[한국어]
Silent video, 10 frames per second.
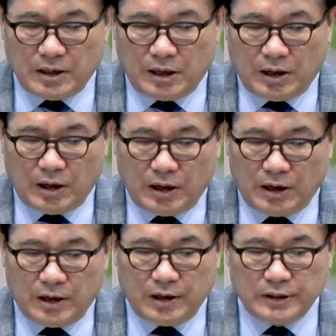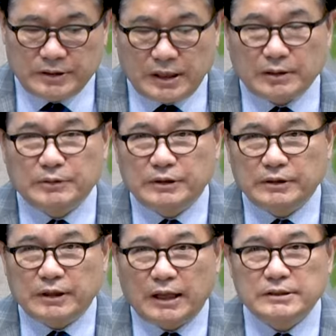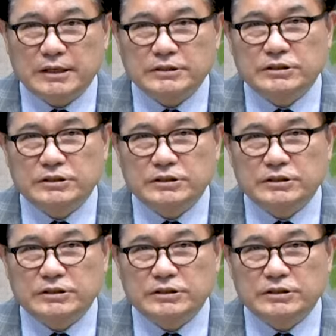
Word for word: 어, 이 사람은 한창